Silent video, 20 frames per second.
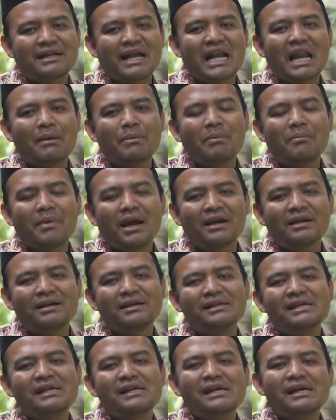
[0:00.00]
Karena memang
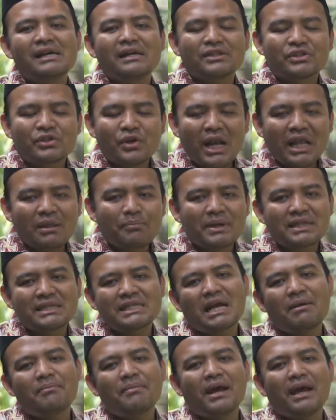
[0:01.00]
sholat
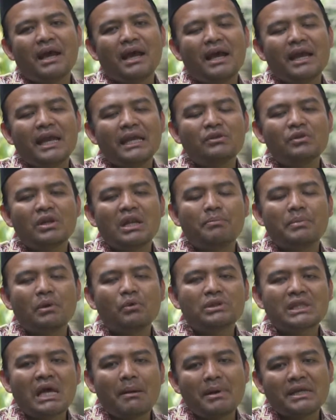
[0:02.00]
berjamaah itu
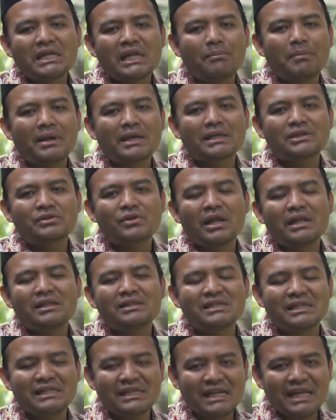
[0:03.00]
lebih utama daripada sholat
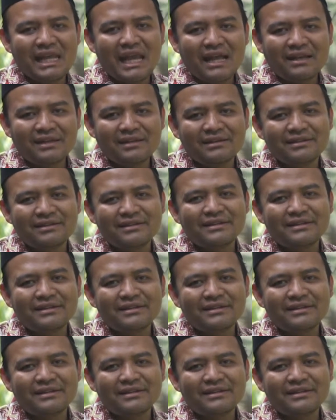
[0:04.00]
sendirian,